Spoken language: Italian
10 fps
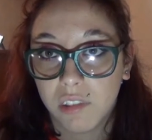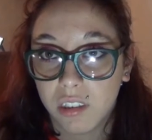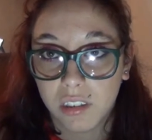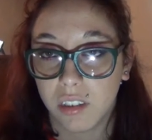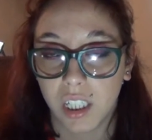
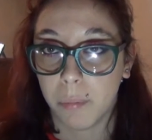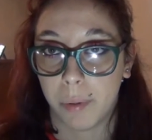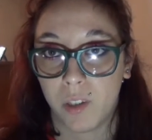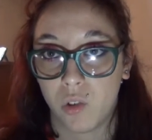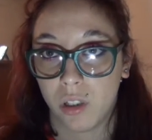sì,
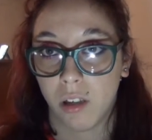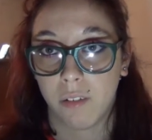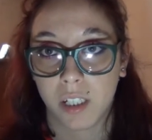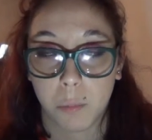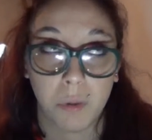penso di
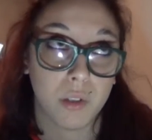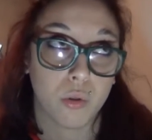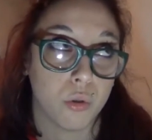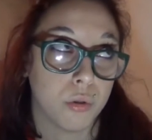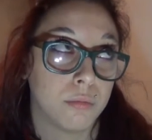aver
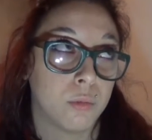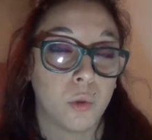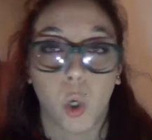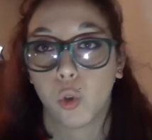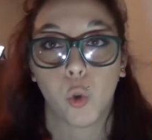speso
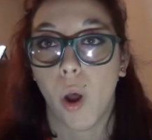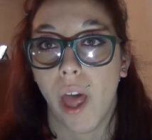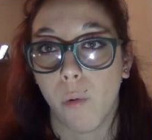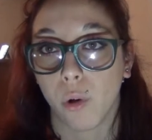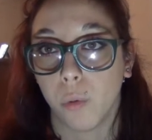8
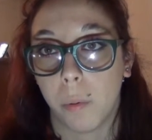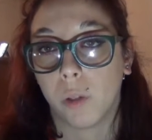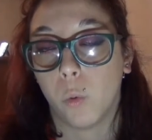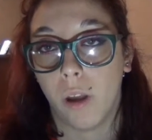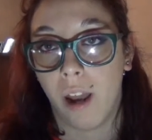euro per
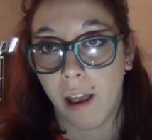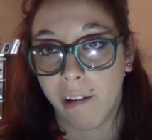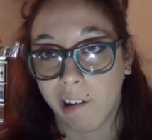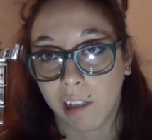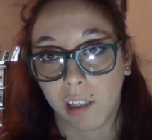due
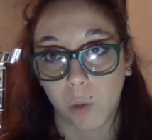eyeliner